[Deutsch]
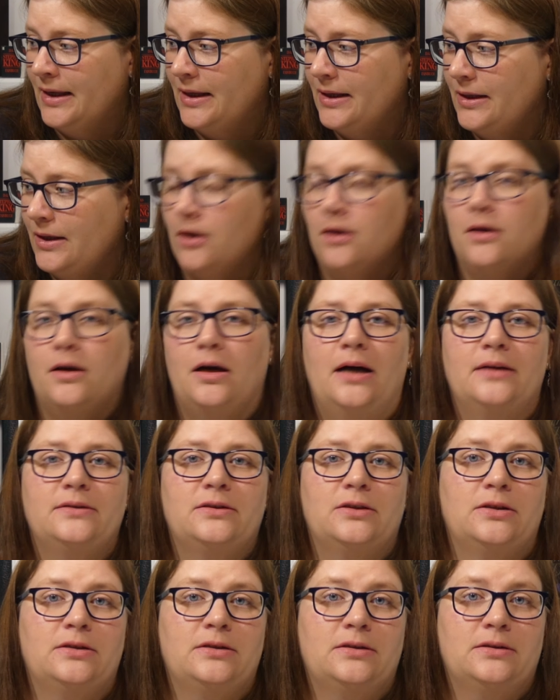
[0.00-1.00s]
Ja,
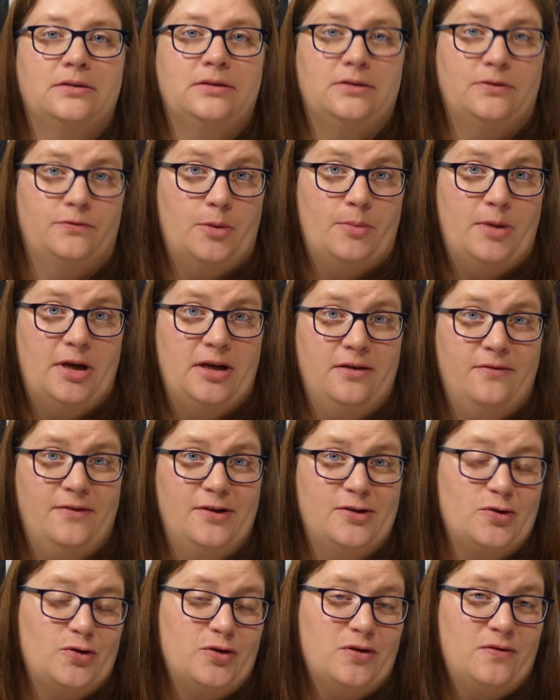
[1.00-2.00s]
ansonsten sind wir am Ende.
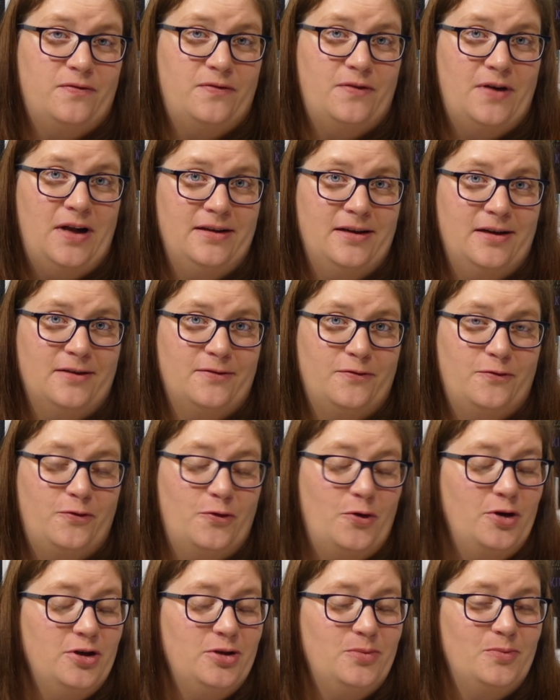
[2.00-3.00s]
Wenn es euch gefallen hat,
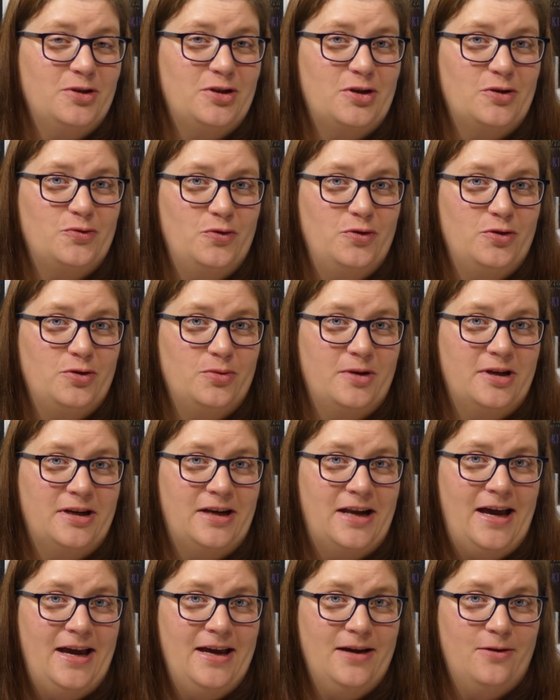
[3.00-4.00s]
freue ich mich natürlich über ein
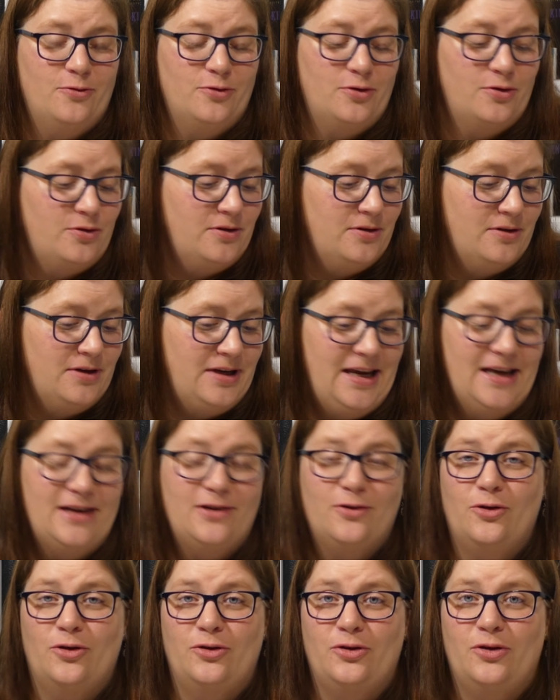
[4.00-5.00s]
Like und äh,
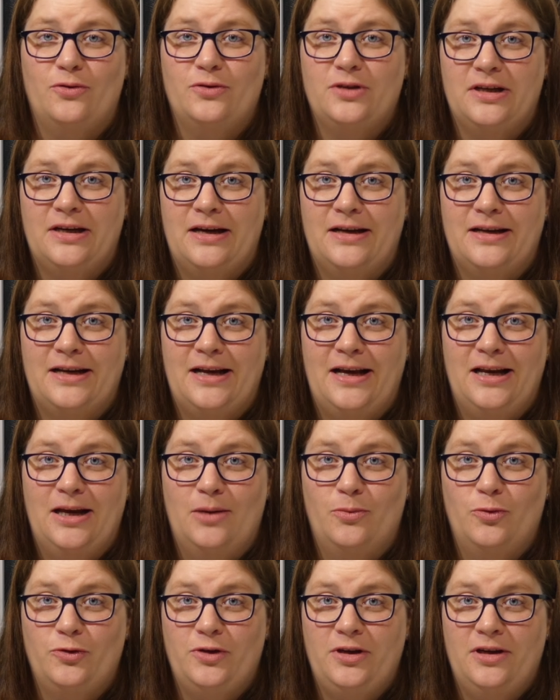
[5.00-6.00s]
gerne könnt ihr auch den Kanal
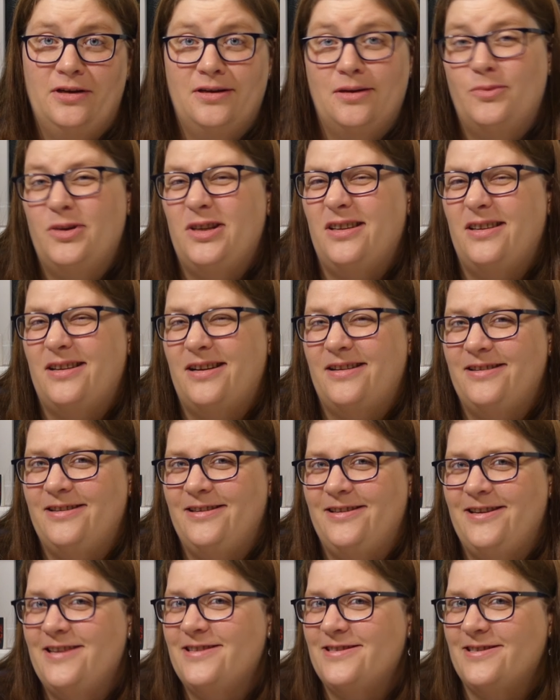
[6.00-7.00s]
abonnieren, damit ihr dann die
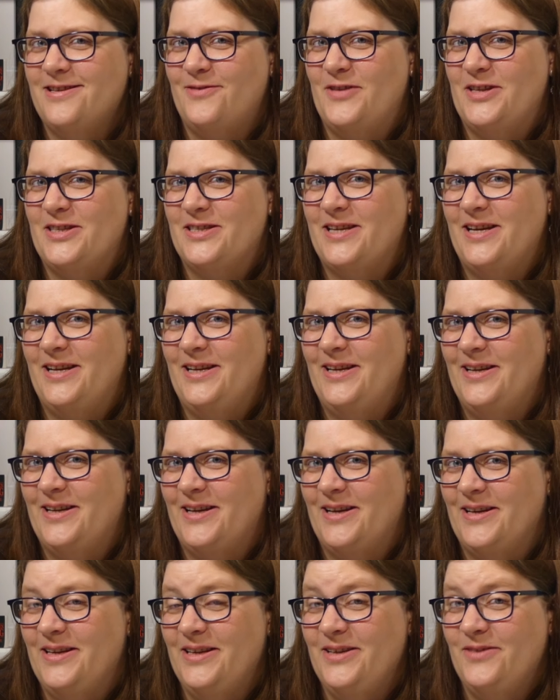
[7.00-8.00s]
nächsten
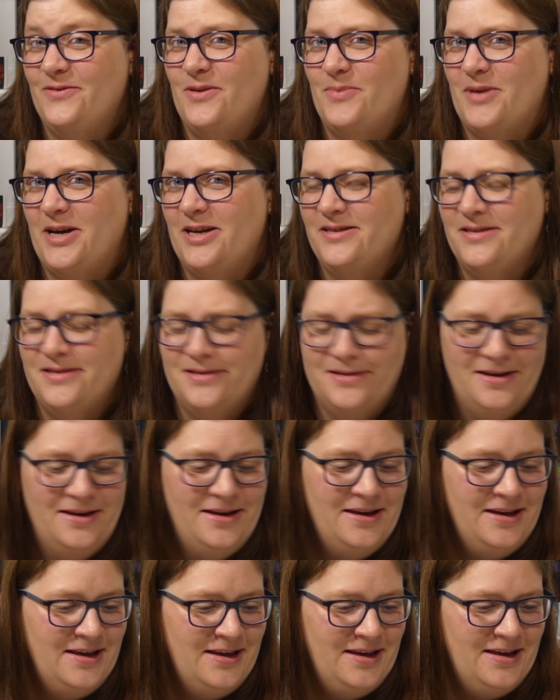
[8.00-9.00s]
Adventskalender nicht verpasst.
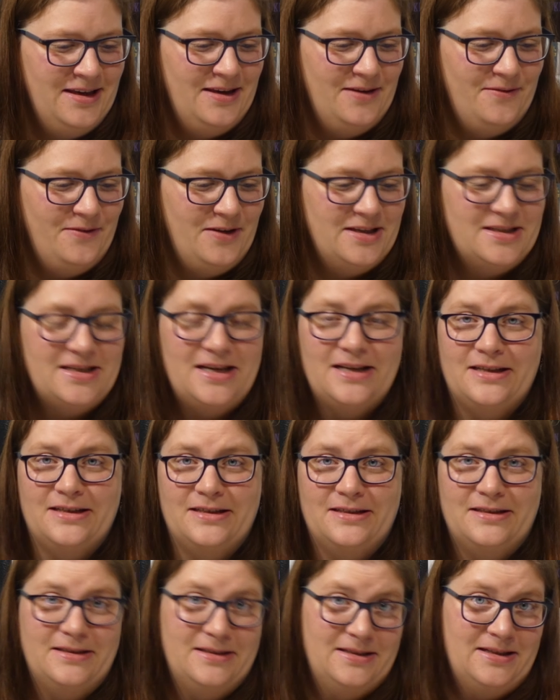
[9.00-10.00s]
Wie
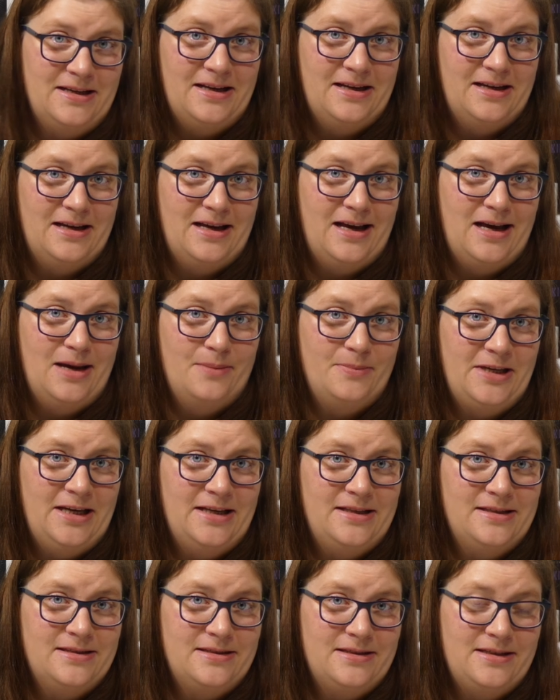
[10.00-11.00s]
gesagt, ab
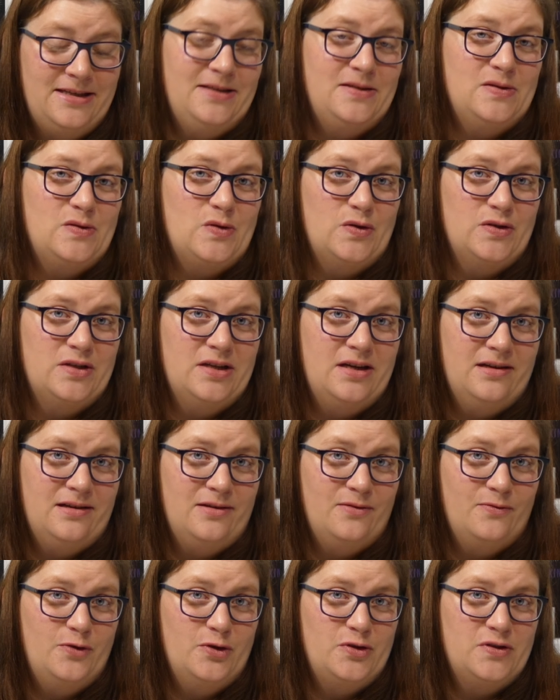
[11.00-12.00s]
jetzt, jeden
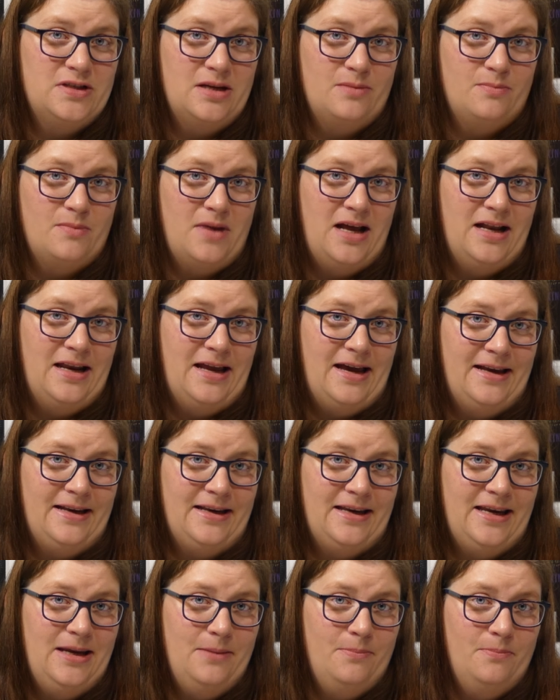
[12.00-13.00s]
Sonntag, wird es dann mal
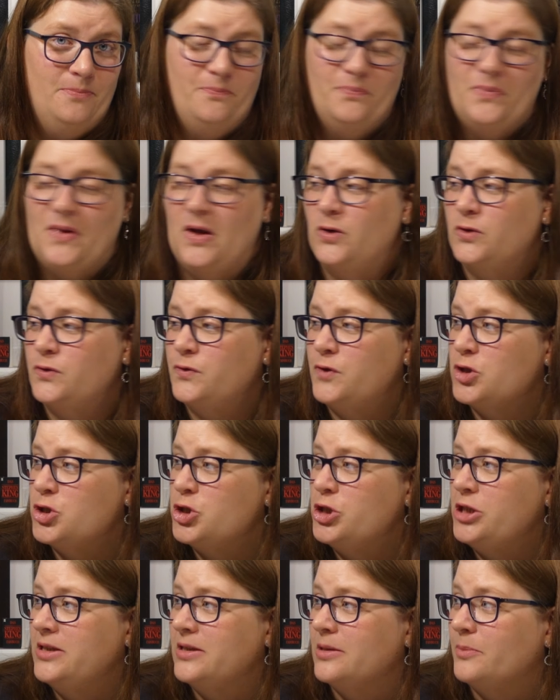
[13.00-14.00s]
einen geben aus
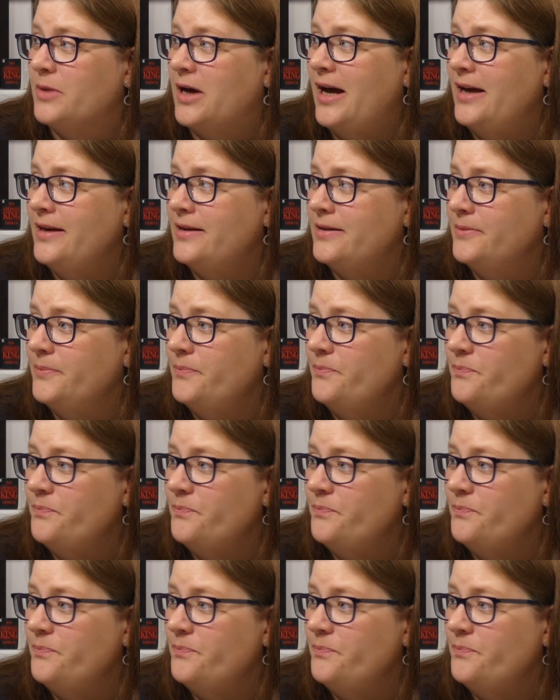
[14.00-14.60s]
verschiedenen Bereichen.